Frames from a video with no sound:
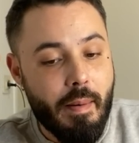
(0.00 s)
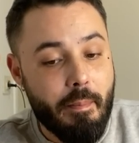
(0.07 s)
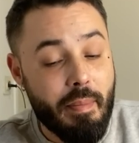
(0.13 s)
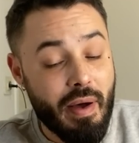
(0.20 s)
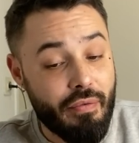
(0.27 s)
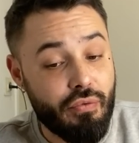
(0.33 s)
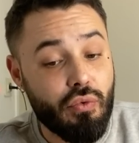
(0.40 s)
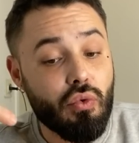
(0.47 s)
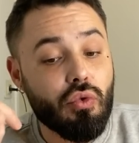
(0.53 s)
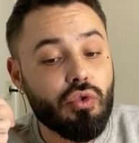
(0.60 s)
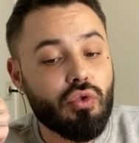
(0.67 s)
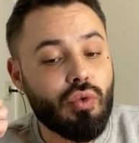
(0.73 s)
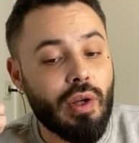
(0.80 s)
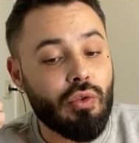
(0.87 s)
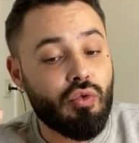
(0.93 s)
pas vu ou que
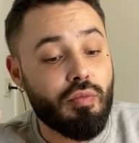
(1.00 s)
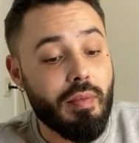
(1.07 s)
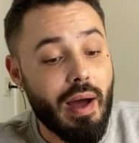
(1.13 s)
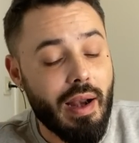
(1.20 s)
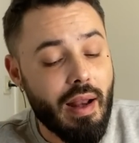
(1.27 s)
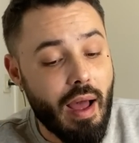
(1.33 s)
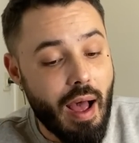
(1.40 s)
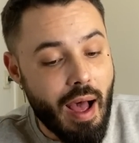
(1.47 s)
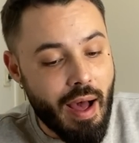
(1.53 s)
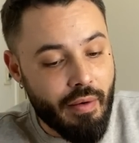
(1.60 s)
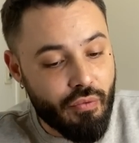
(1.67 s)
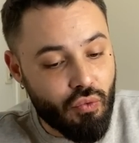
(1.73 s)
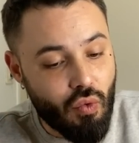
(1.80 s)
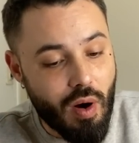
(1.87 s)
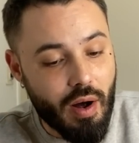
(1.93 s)
tu as du mal à
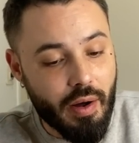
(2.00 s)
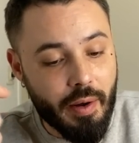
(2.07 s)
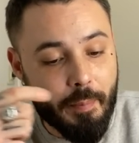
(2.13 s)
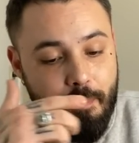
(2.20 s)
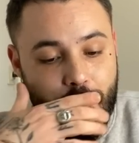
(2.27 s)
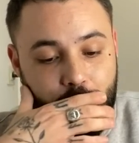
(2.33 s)
voir